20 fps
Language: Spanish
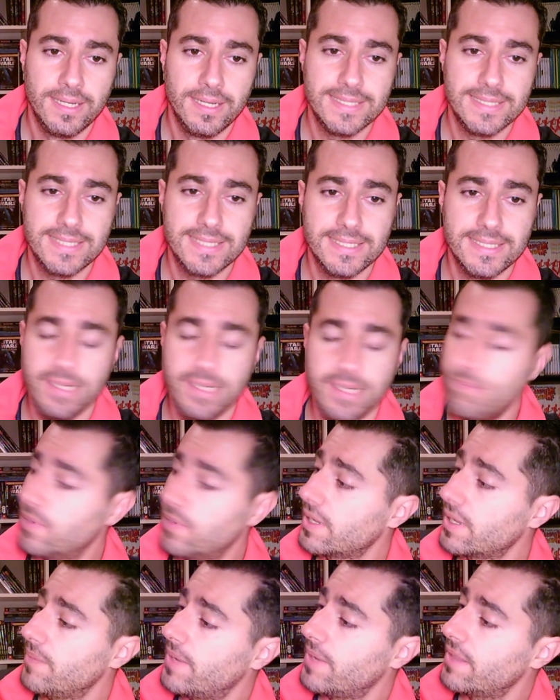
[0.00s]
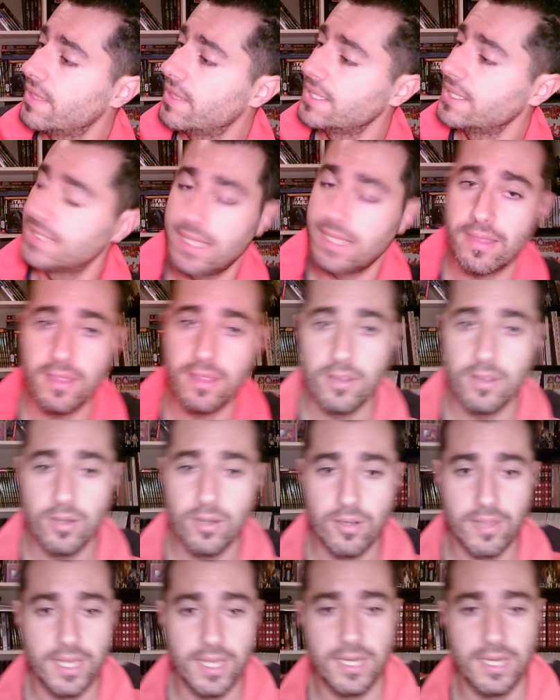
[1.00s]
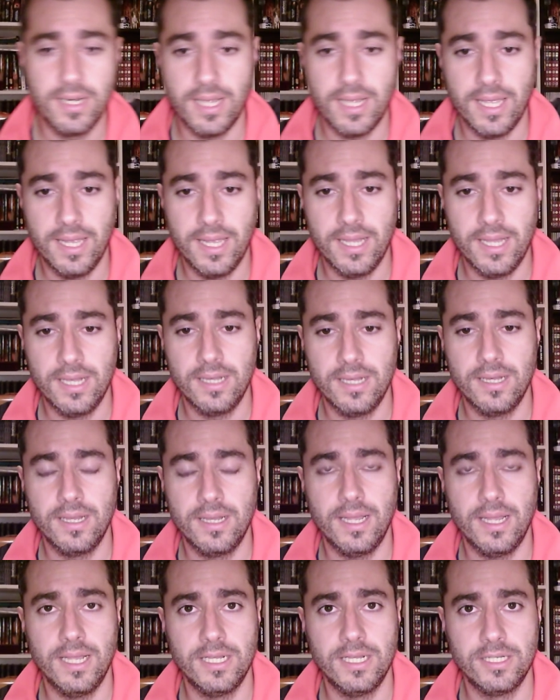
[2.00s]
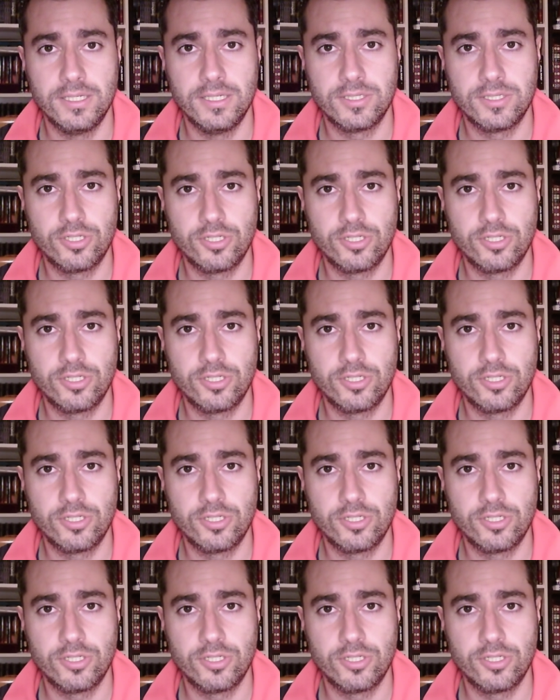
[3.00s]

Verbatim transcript: Que este sí, porque parece que está haciendo lo del el,